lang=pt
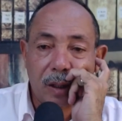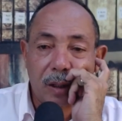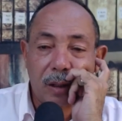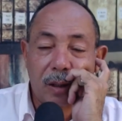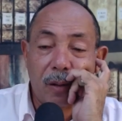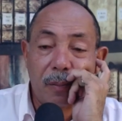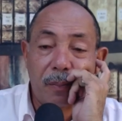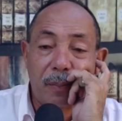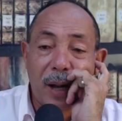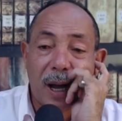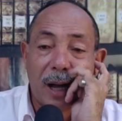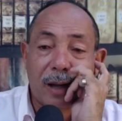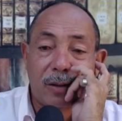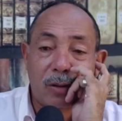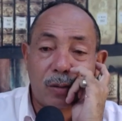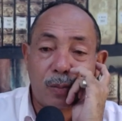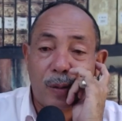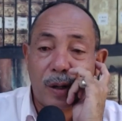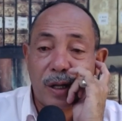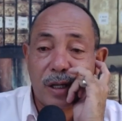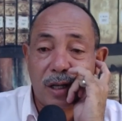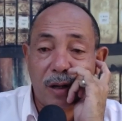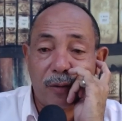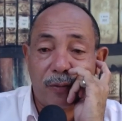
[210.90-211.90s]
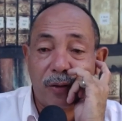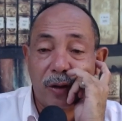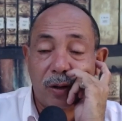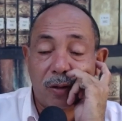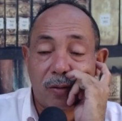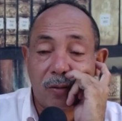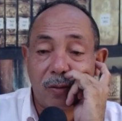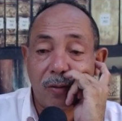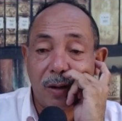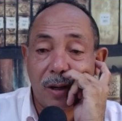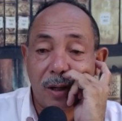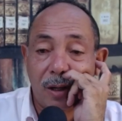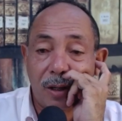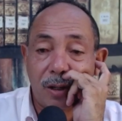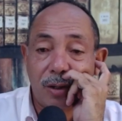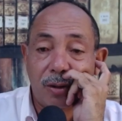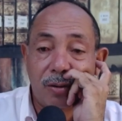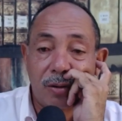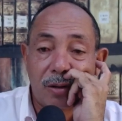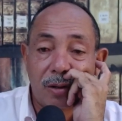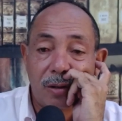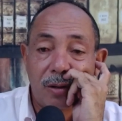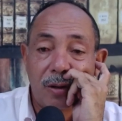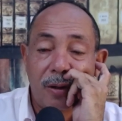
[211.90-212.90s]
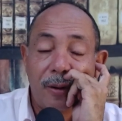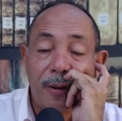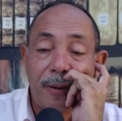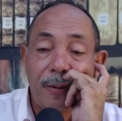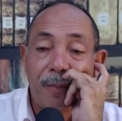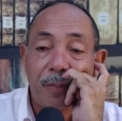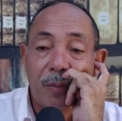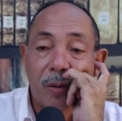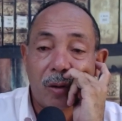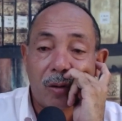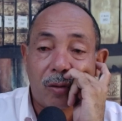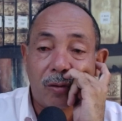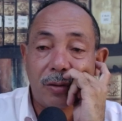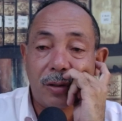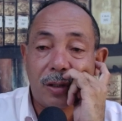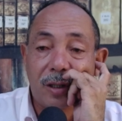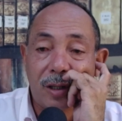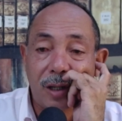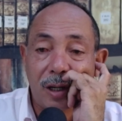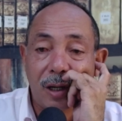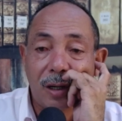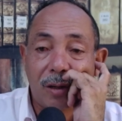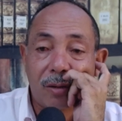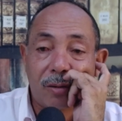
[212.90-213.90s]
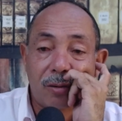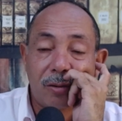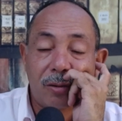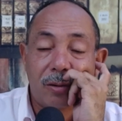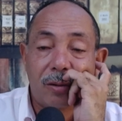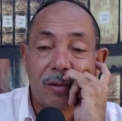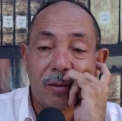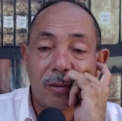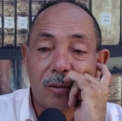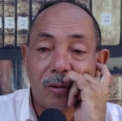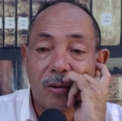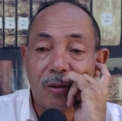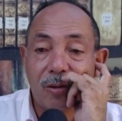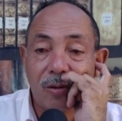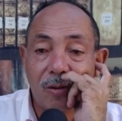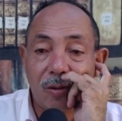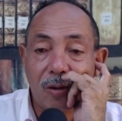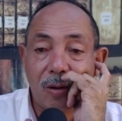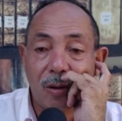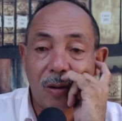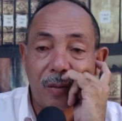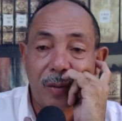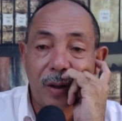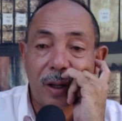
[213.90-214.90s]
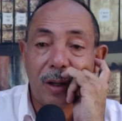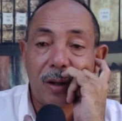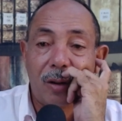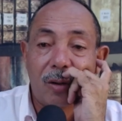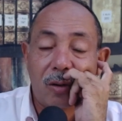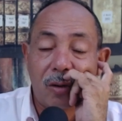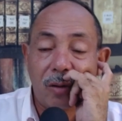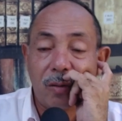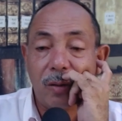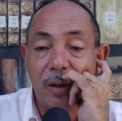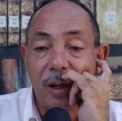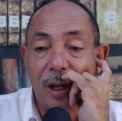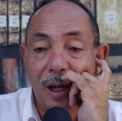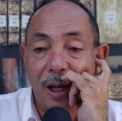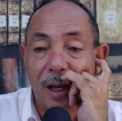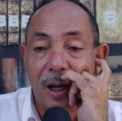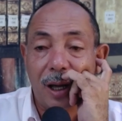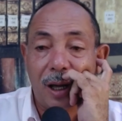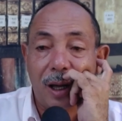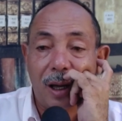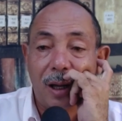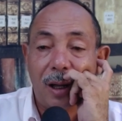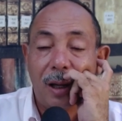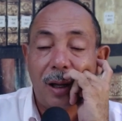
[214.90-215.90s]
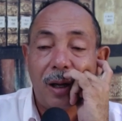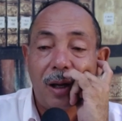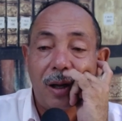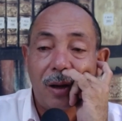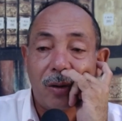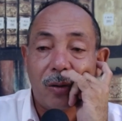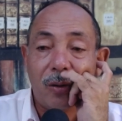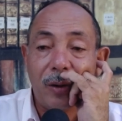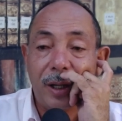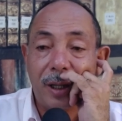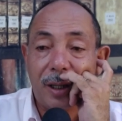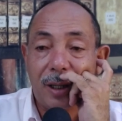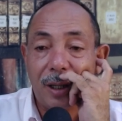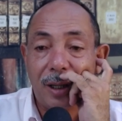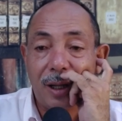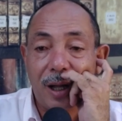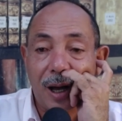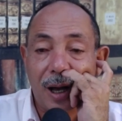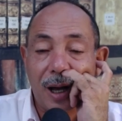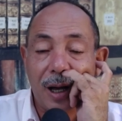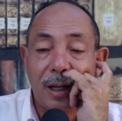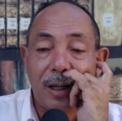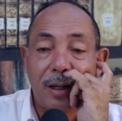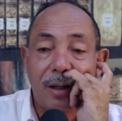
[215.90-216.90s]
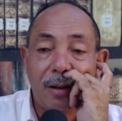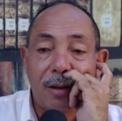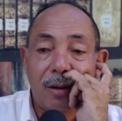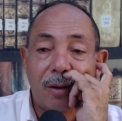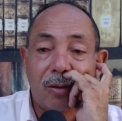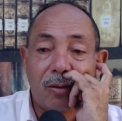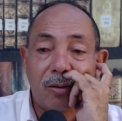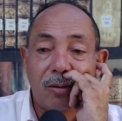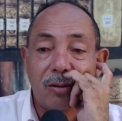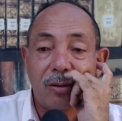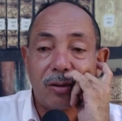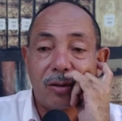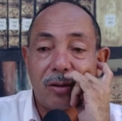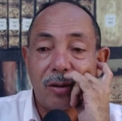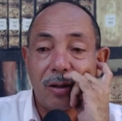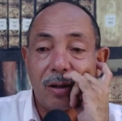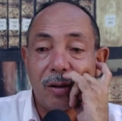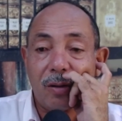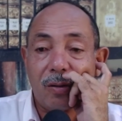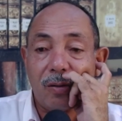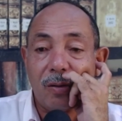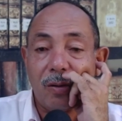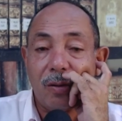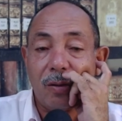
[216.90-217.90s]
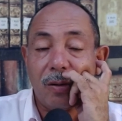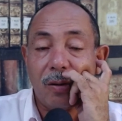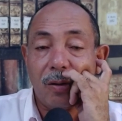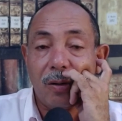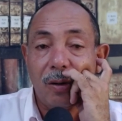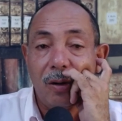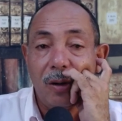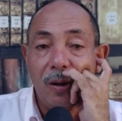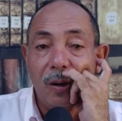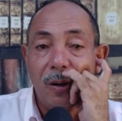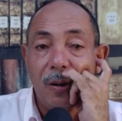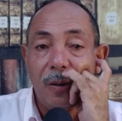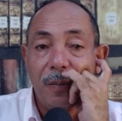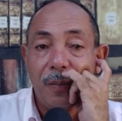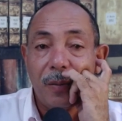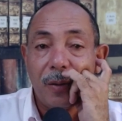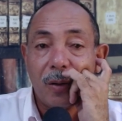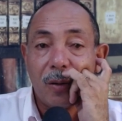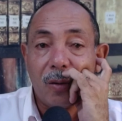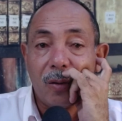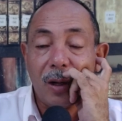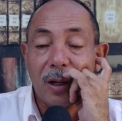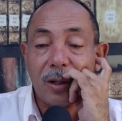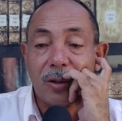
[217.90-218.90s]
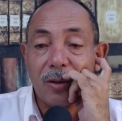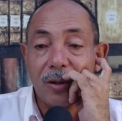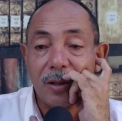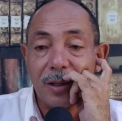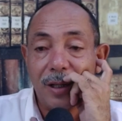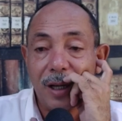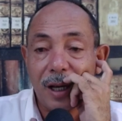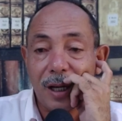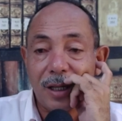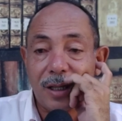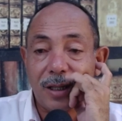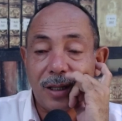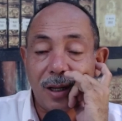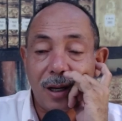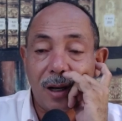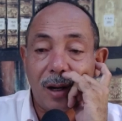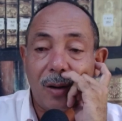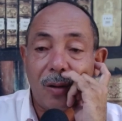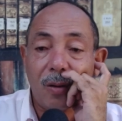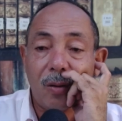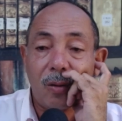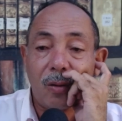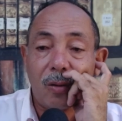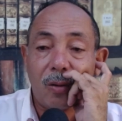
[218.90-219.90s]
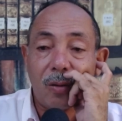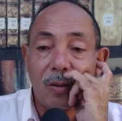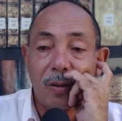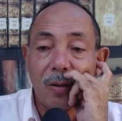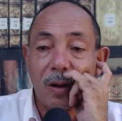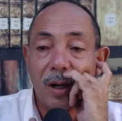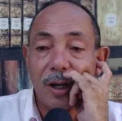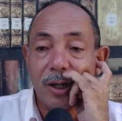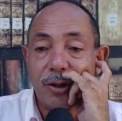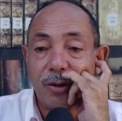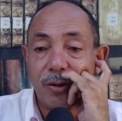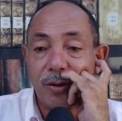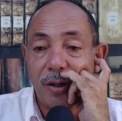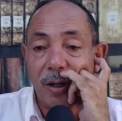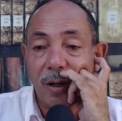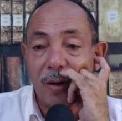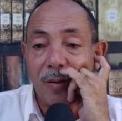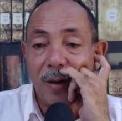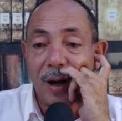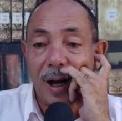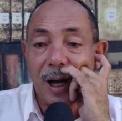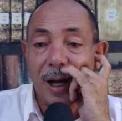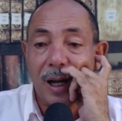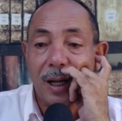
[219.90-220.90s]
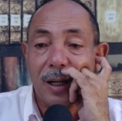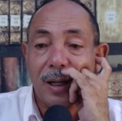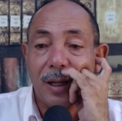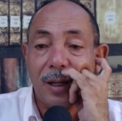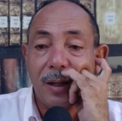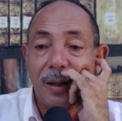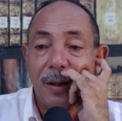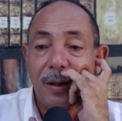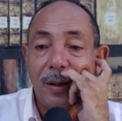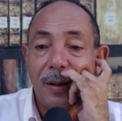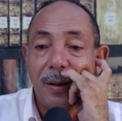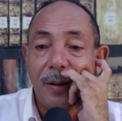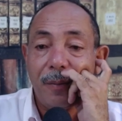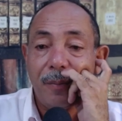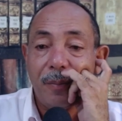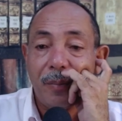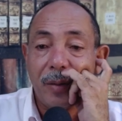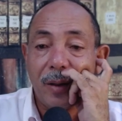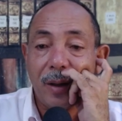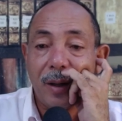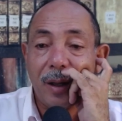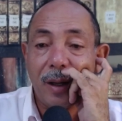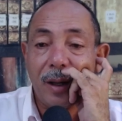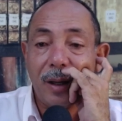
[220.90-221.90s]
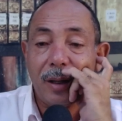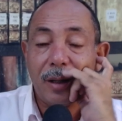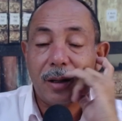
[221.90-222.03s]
Então, pacto pode ser feito com anjos, com santos, com homem, com mulher, com entidade, com, com, com associação, com anjos de guarda. Né?